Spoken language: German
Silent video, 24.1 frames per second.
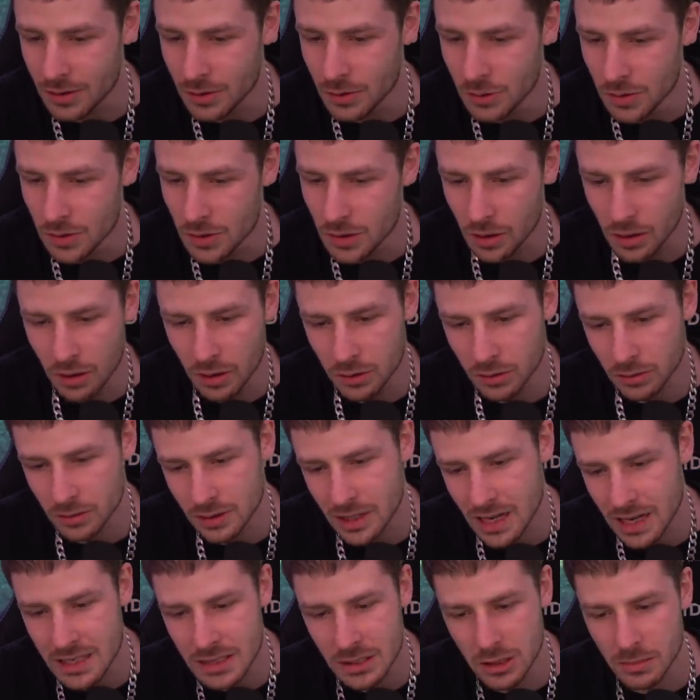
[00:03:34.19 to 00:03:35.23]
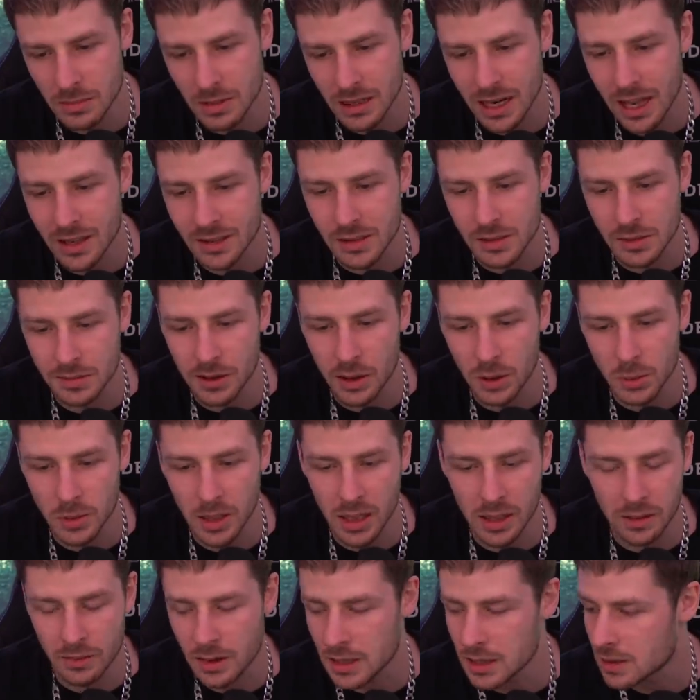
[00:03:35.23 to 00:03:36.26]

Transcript: New York und da ist nochmal ein anderes V dran,